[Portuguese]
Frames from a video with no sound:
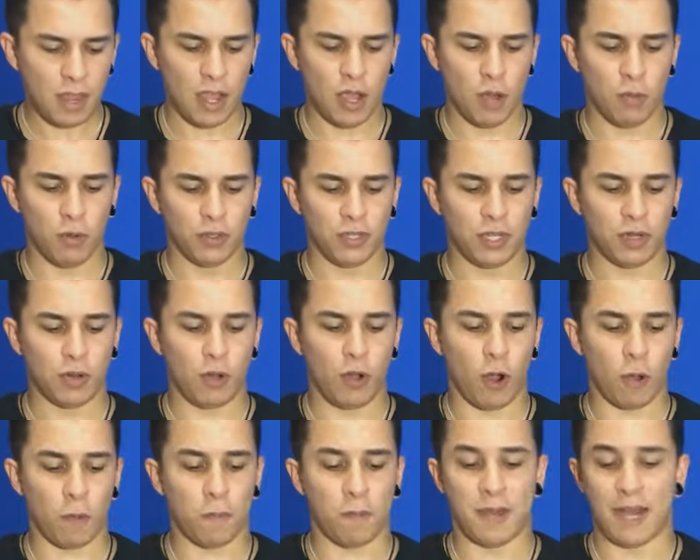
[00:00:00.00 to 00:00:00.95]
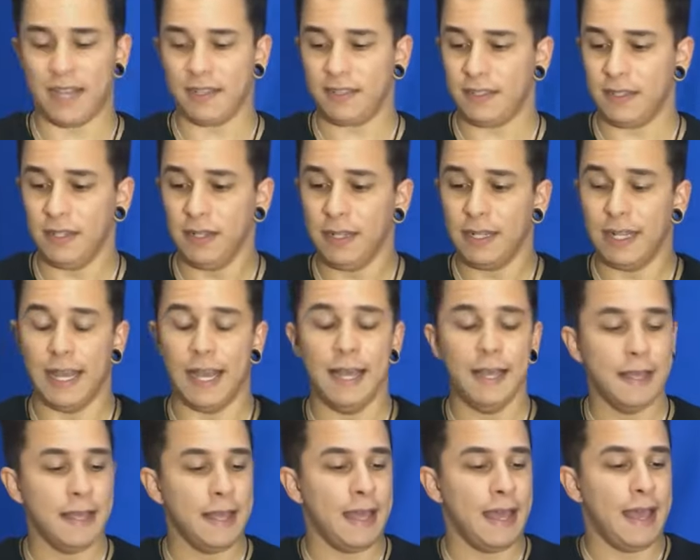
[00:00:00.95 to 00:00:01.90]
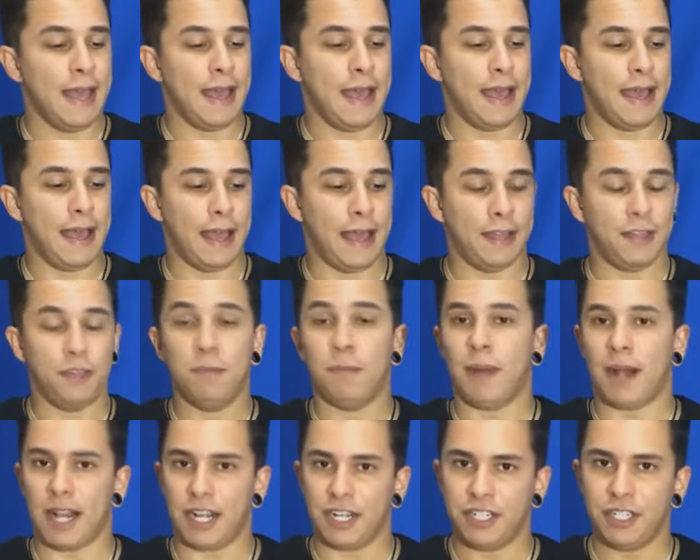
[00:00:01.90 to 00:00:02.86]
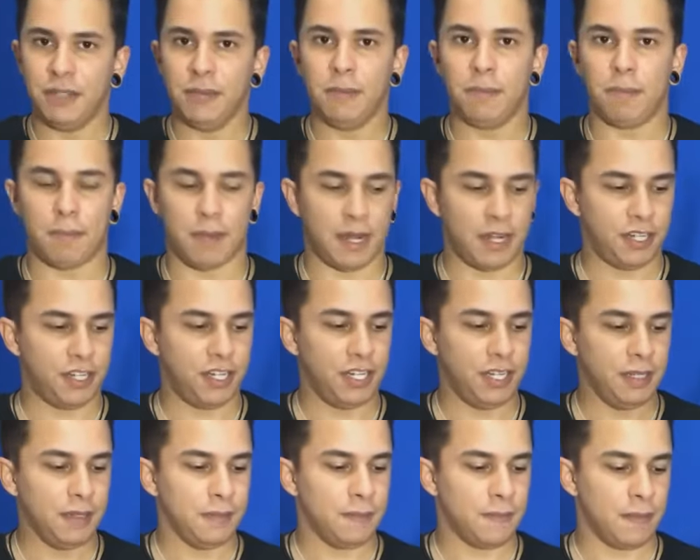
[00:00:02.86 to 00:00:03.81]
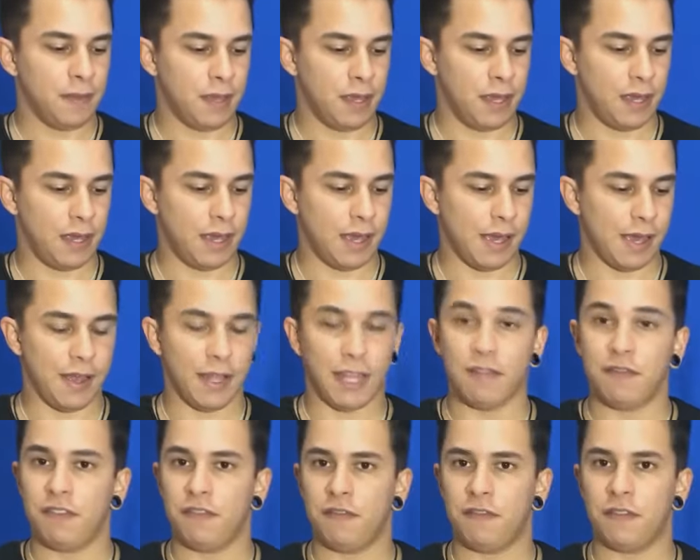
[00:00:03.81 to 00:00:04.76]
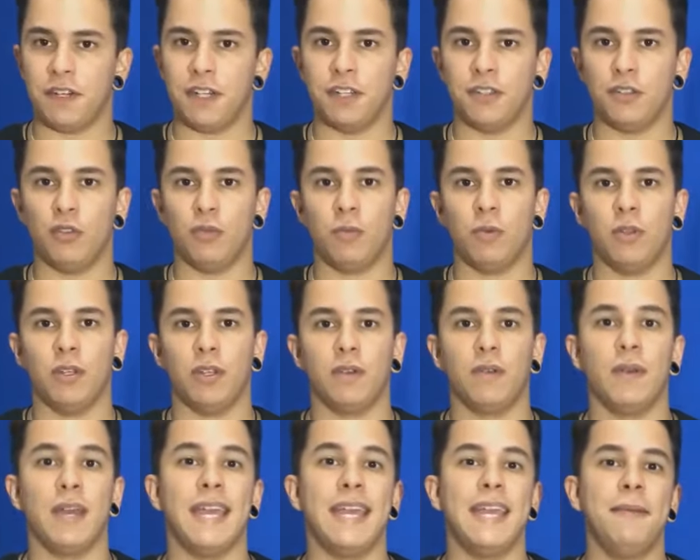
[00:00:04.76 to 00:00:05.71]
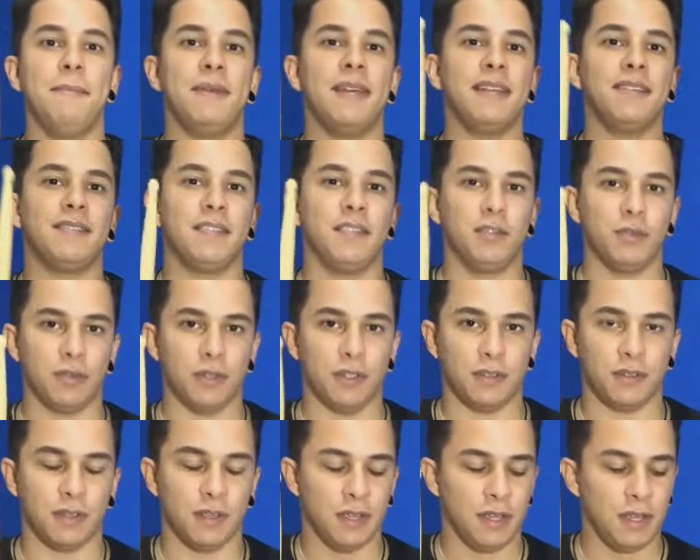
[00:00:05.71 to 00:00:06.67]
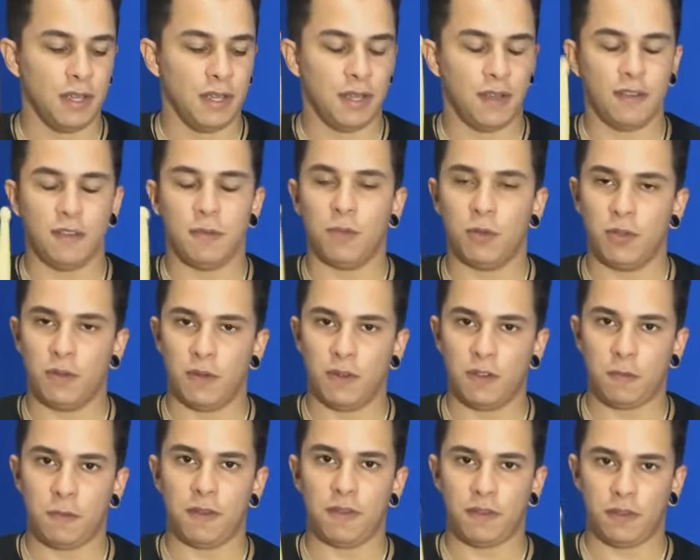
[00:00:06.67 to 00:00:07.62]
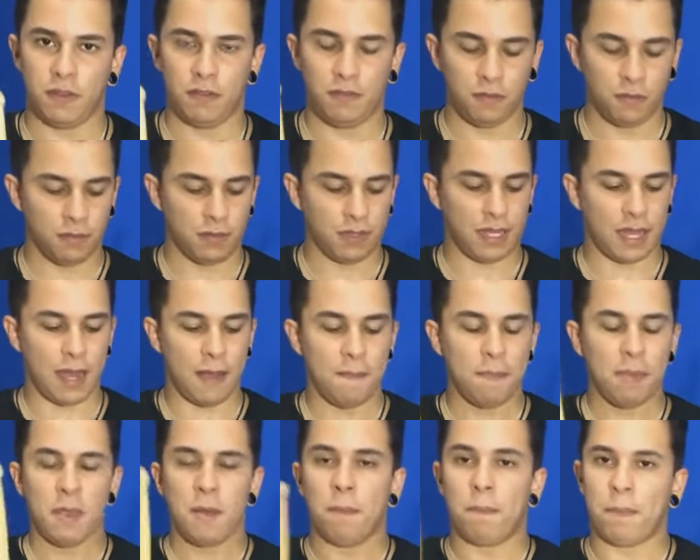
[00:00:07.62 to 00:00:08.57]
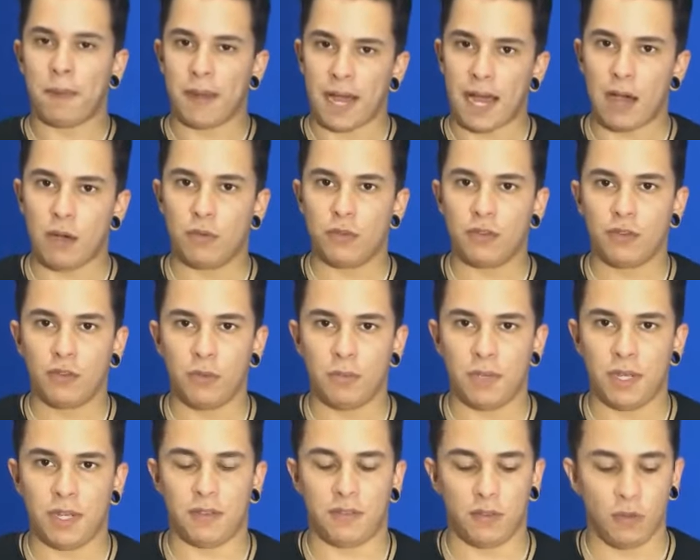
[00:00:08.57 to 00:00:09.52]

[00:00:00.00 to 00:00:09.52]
É um modelo Corp Master, né? É de marcha, Martin, é, da Firth no modelo MS2. Esse modelo é específico, tá? Para o instrumento.